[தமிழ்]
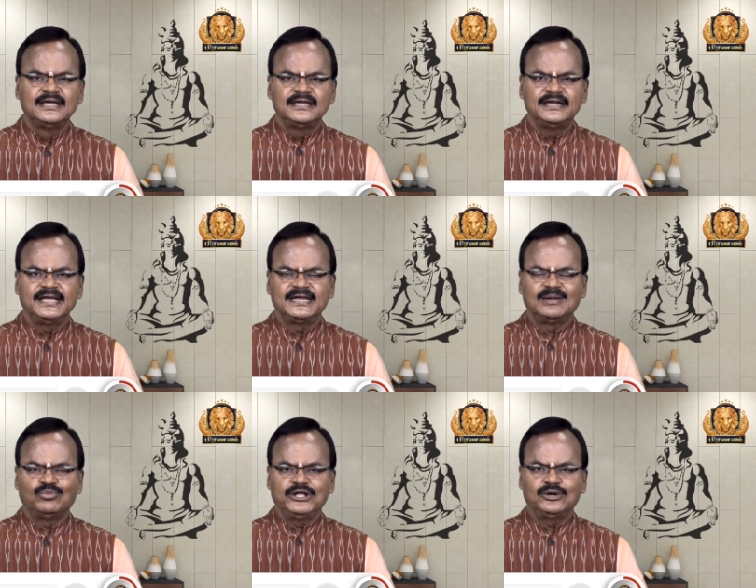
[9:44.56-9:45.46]
இன்றைக்கு
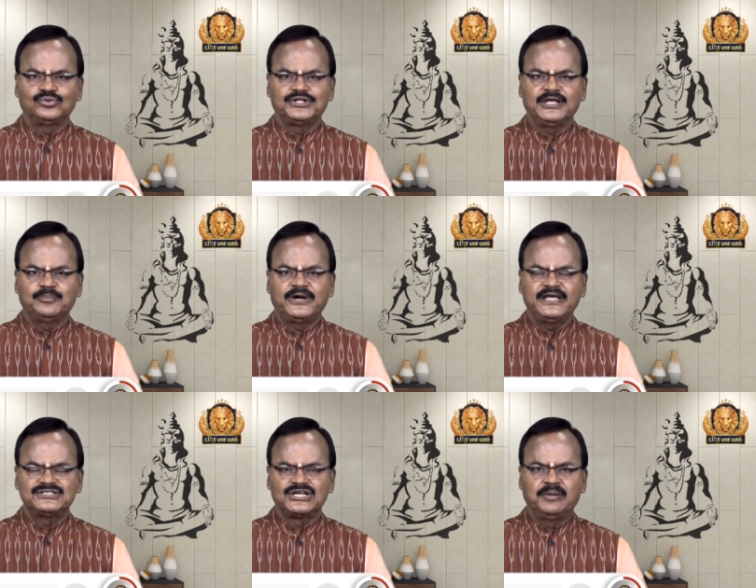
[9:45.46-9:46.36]
நம்முடைய குதிரைப்படை
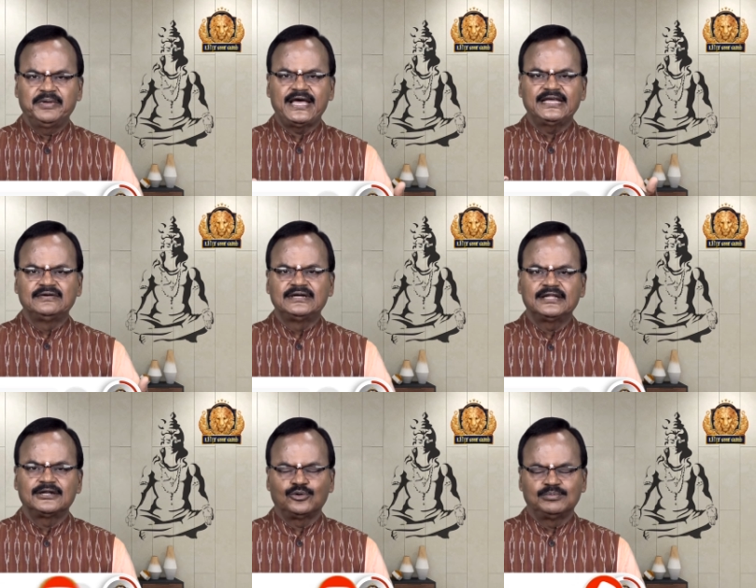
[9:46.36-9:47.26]

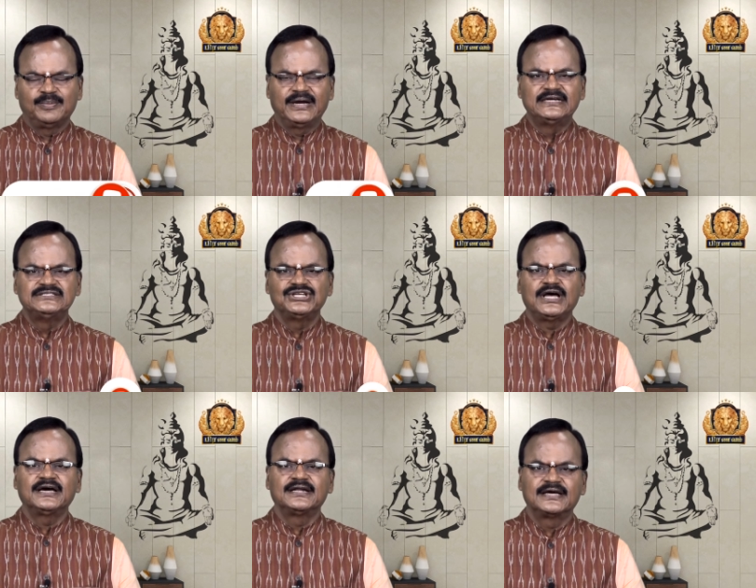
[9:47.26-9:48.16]
செழுமையாகிவிட்டதுன்னு ரொம்ப
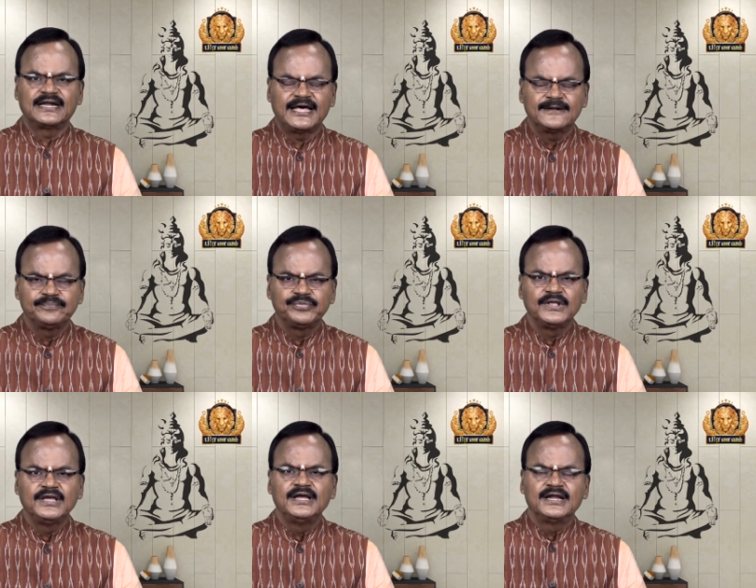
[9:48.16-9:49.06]
மகிழ்ச்சியாக இருக்கிறார்
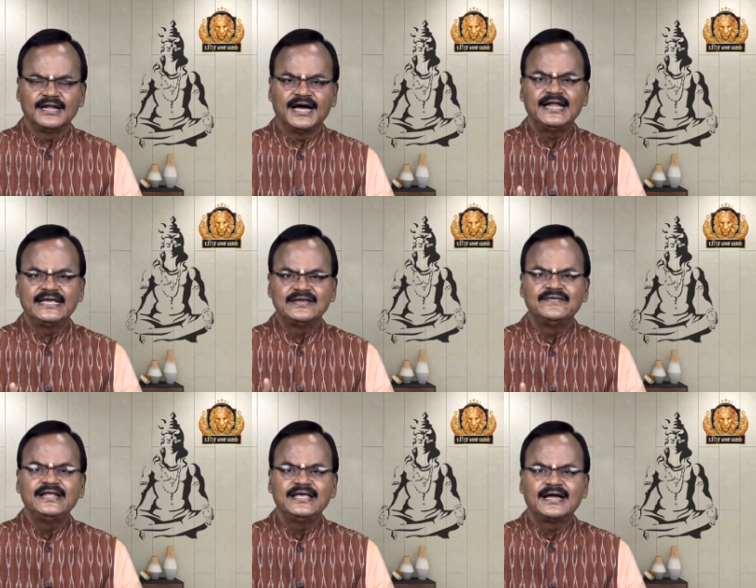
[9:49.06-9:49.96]
நாளைக்கு
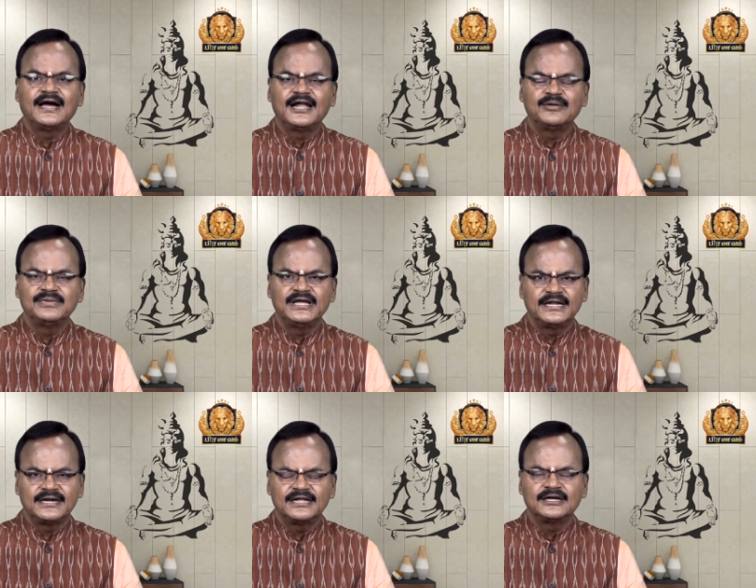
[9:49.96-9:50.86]
விடிய காலம்
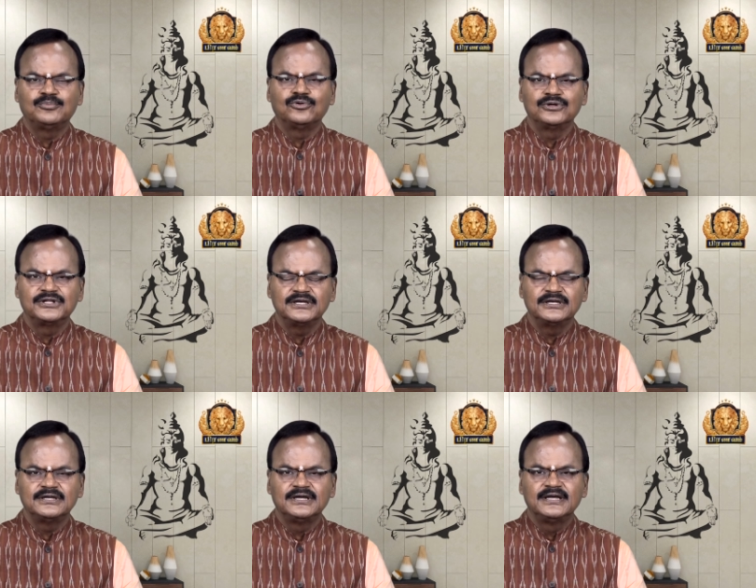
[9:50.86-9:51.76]
என்ன நடக்கப் போகுது
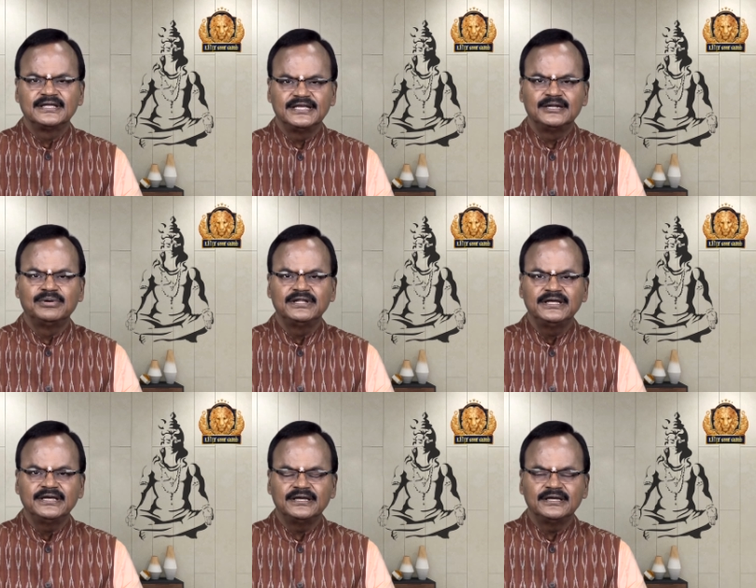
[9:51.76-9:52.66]
என்பது
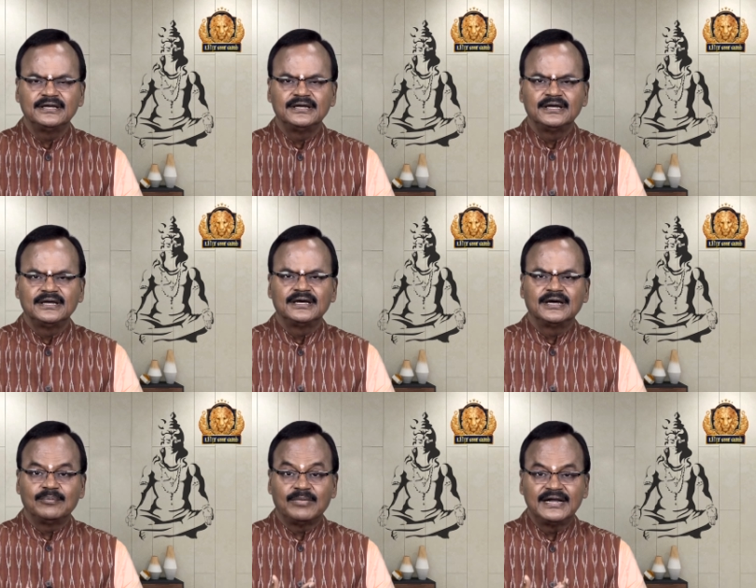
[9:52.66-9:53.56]

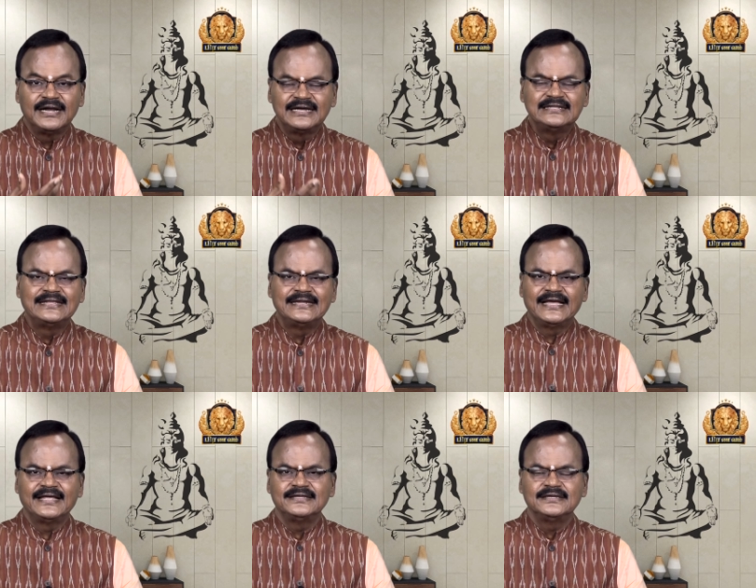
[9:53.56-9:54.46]
மன்னனுக்கு
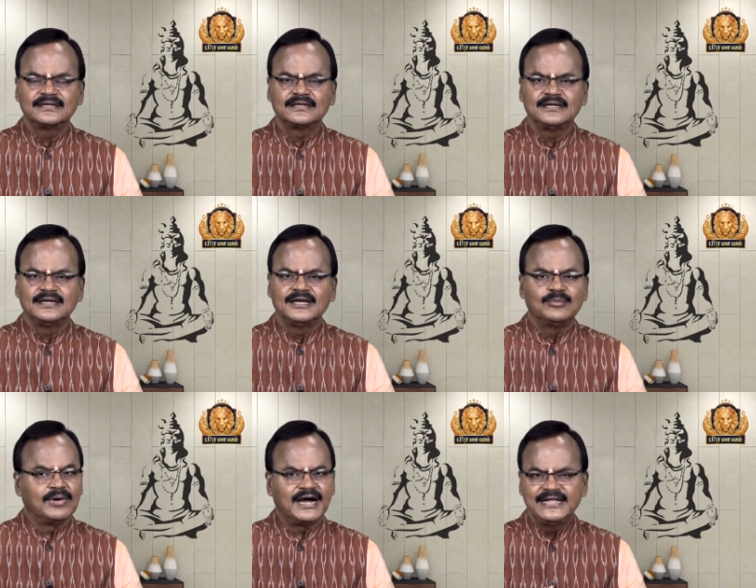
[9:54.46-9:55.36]
தெரியாது
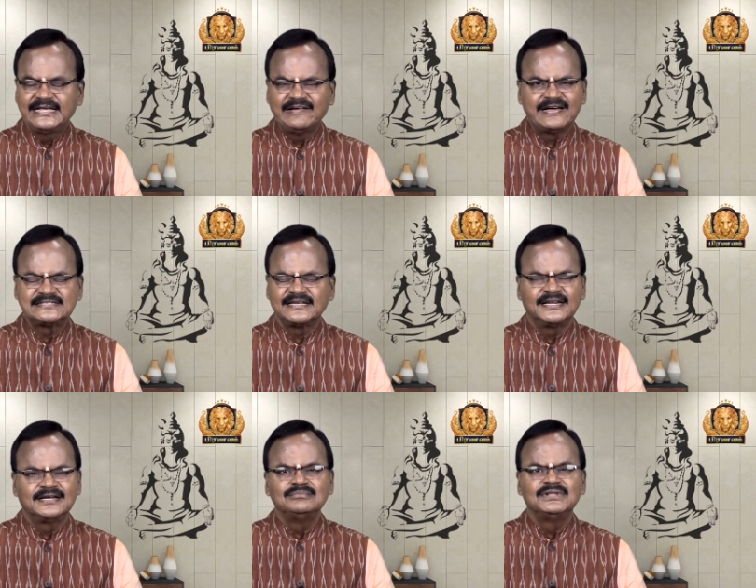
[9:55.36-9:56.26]
மாணிக்க
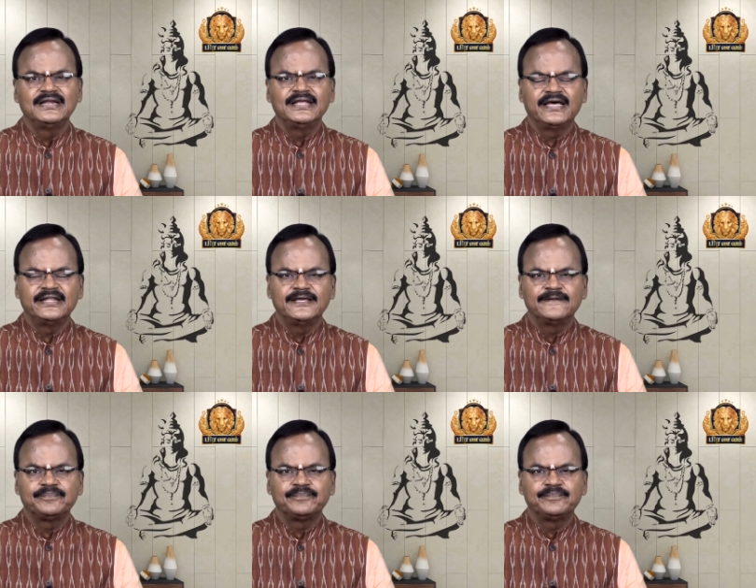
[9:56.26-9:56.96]
வாசகருக்கும் தெரியாது